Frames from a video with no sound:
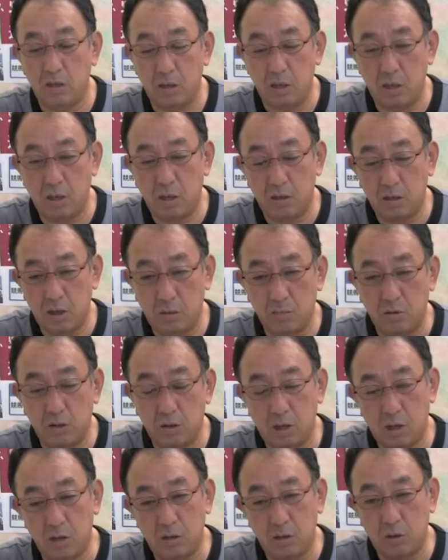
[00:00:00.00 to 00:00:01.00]
前半多分
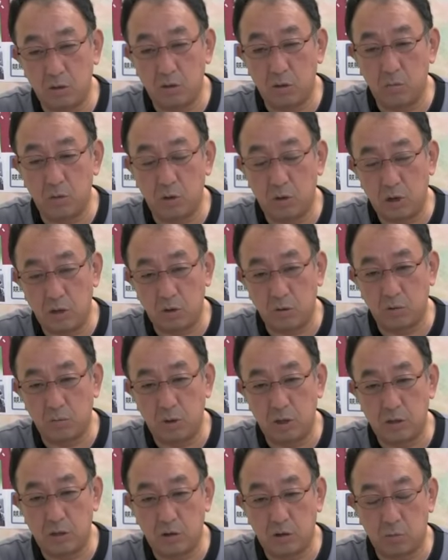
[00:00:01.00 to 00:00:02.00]
35秒台の
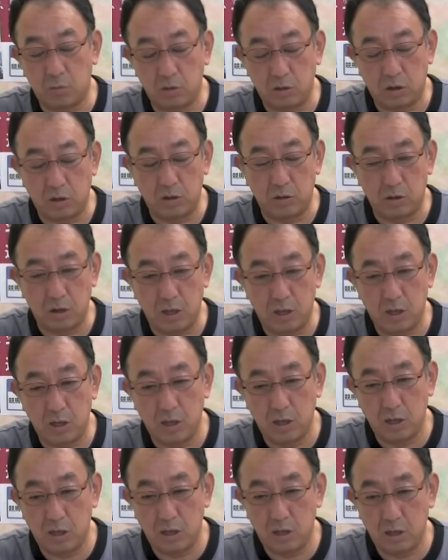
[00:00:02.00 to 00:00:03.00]
ペースだと思うんですよね。
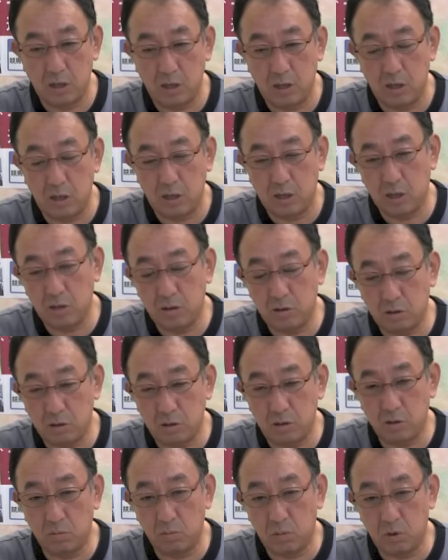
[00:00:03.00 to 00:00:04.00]

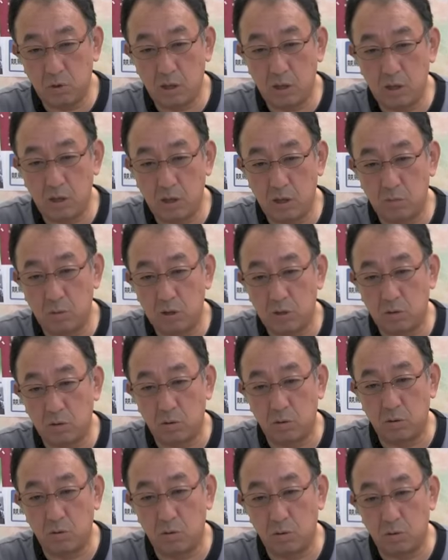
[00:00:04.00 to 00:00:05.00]
34秒台になります
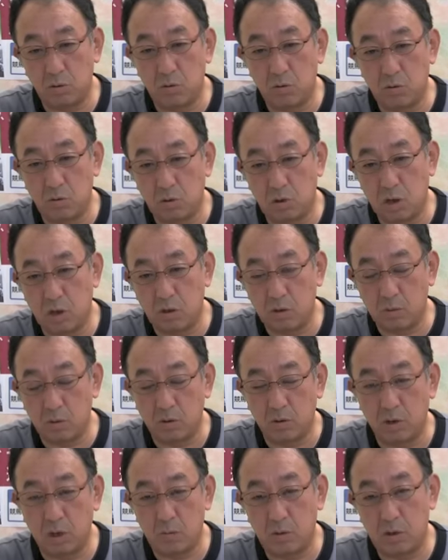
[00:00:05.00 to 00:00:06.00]
と後方からの馬
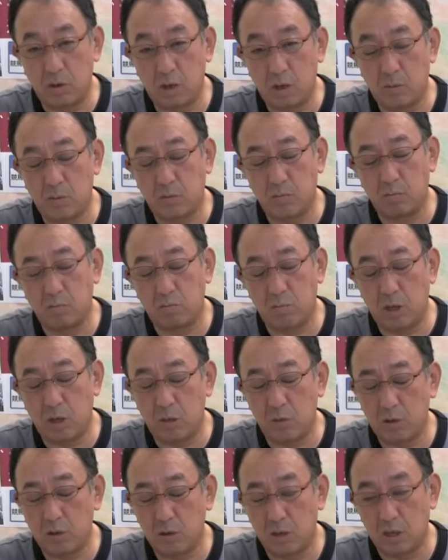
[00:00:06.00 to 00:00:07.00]
の競馬になり
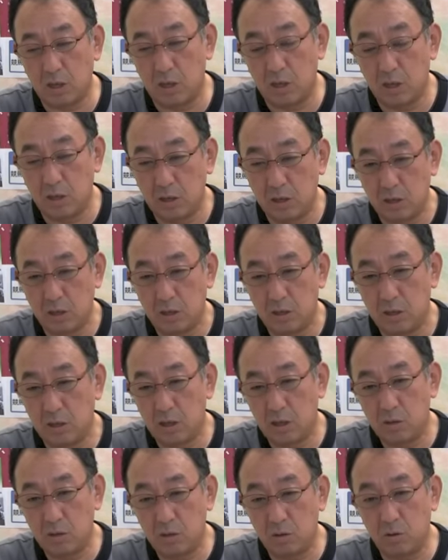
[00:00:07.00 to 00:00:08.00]
ますが、
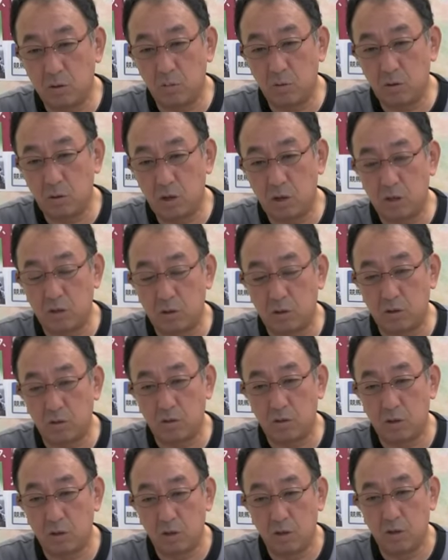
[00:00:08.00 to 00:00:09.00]
35秒台です
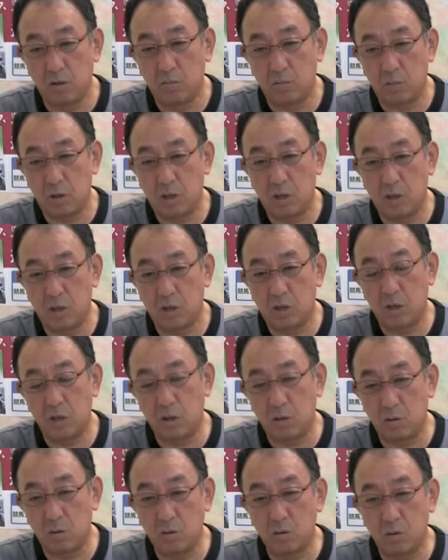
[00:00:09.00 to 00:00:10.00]
と、
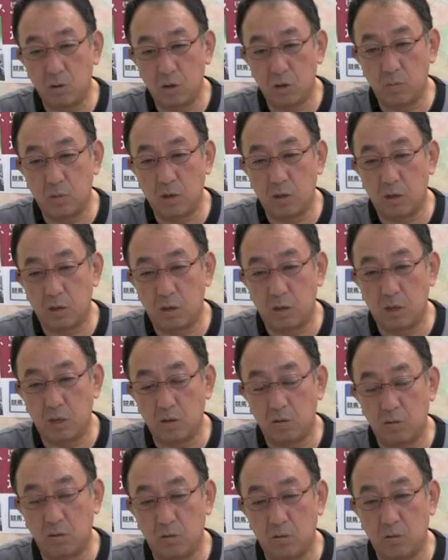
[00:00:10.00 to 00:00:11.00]
先行行為の馬が
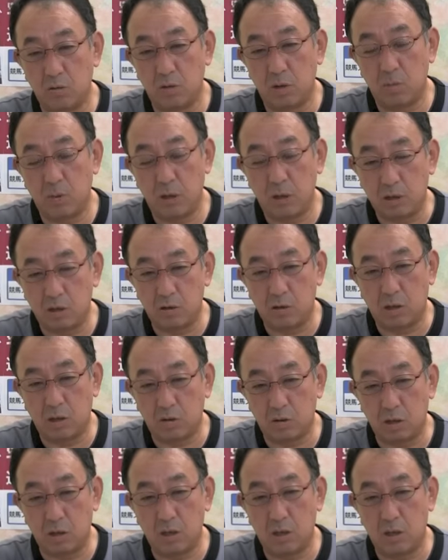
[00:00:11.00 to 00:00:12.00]
粘りきる可
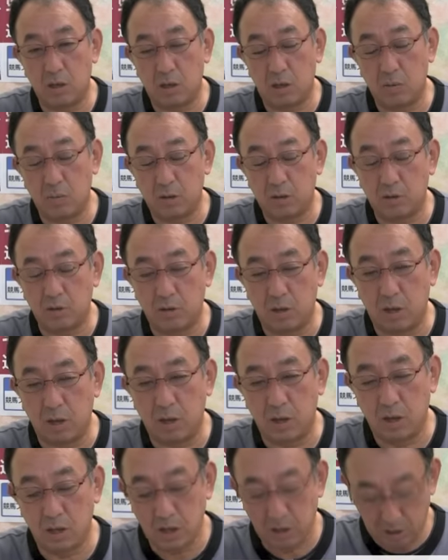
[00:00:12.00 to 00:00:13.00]
能性がありますの
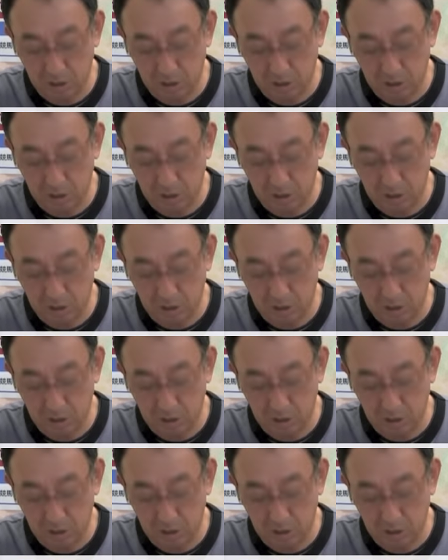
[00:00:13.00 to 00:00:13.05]
で、